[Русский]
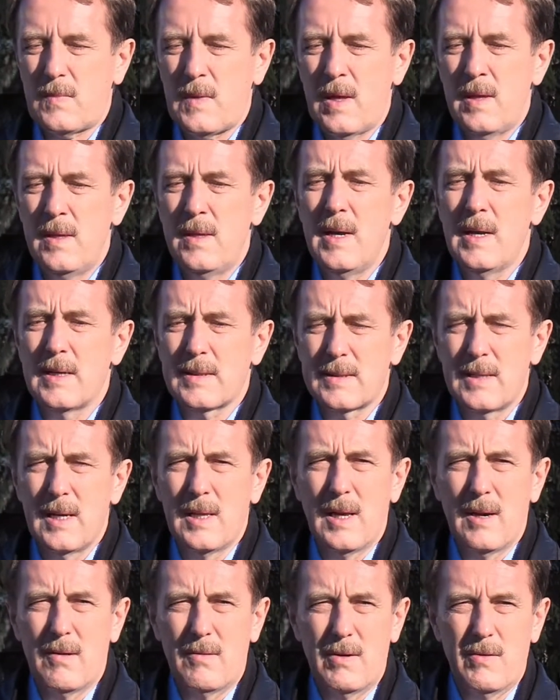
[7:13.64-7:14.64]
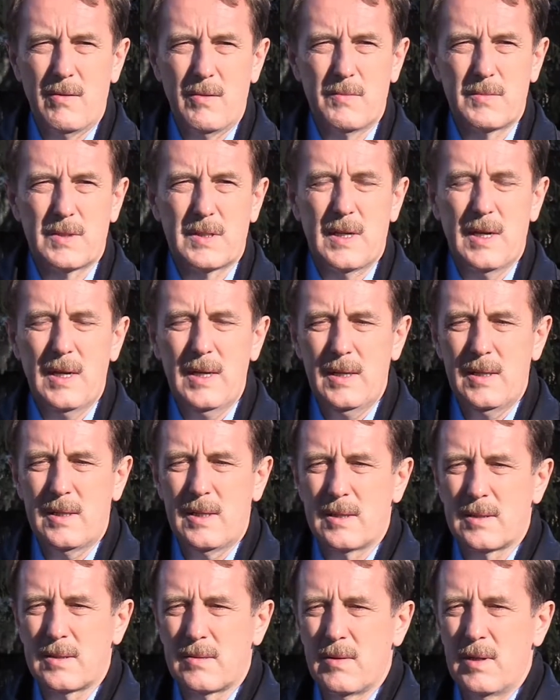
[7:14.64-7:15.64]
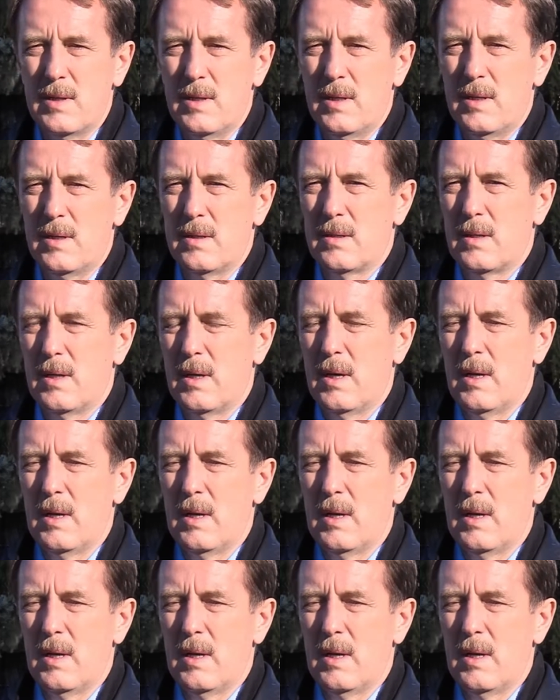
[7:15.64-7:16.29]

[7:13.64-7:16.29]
не останавливаем строительство и